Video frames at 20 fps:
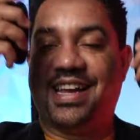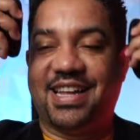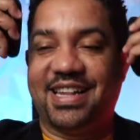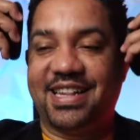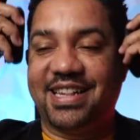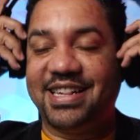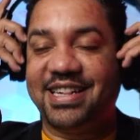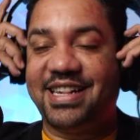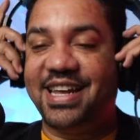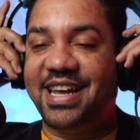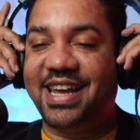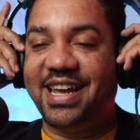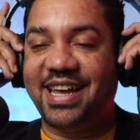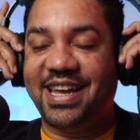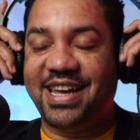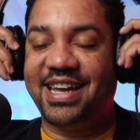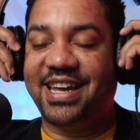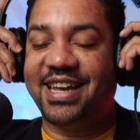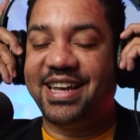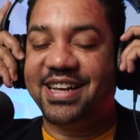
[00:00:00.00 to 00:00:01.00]

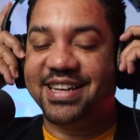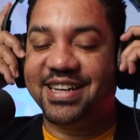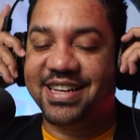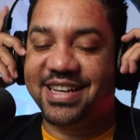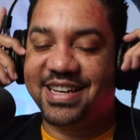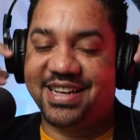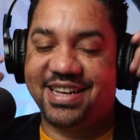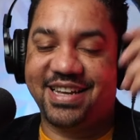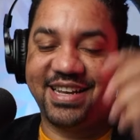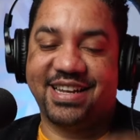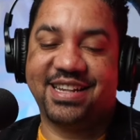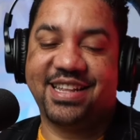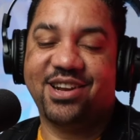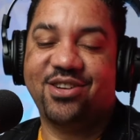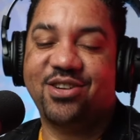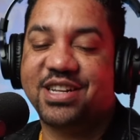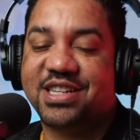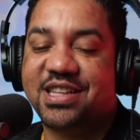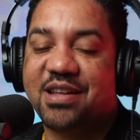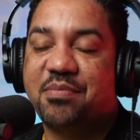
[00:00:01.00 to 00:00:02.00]
de, de lo
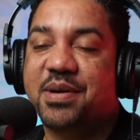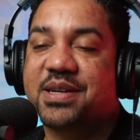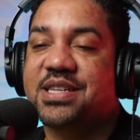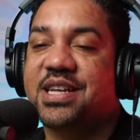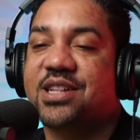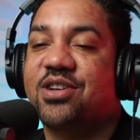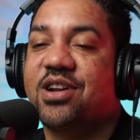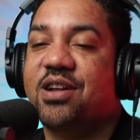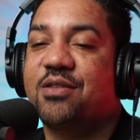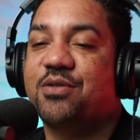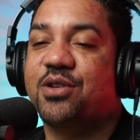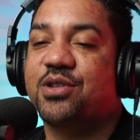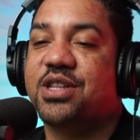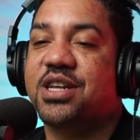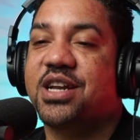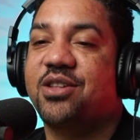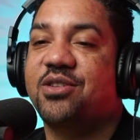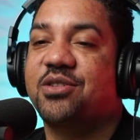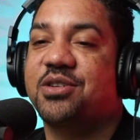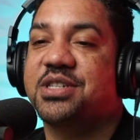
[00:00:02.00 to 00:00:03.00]
que está pasando en la
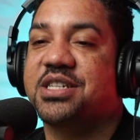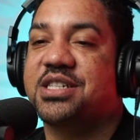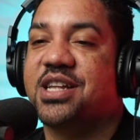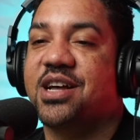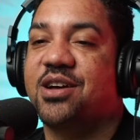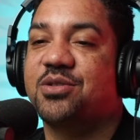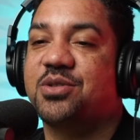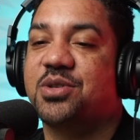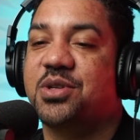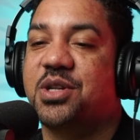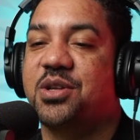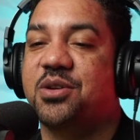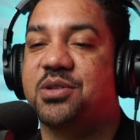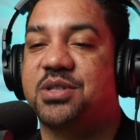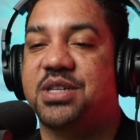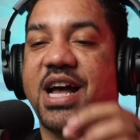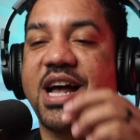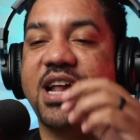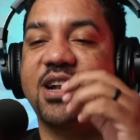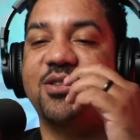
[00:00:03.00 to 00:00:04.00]
frontera de los Estados Unidos.
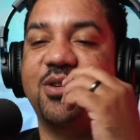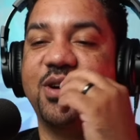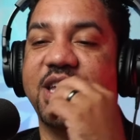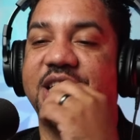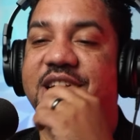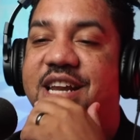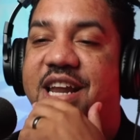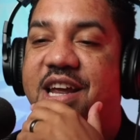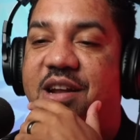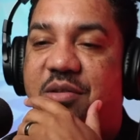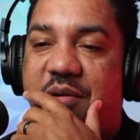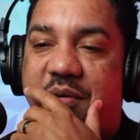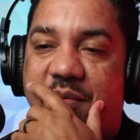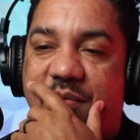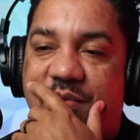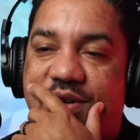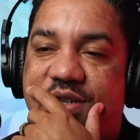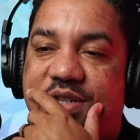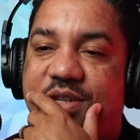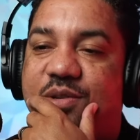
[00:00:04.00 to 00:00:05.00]
Algo increíble.
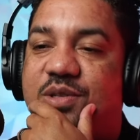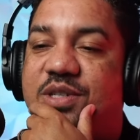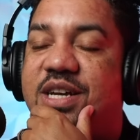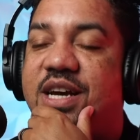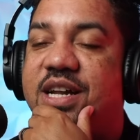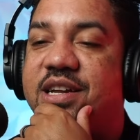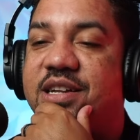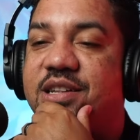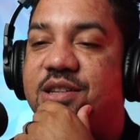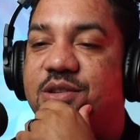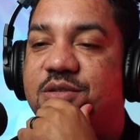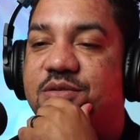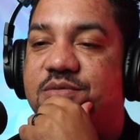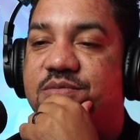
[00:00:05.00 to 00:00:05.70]
Vamos a escuchar esto.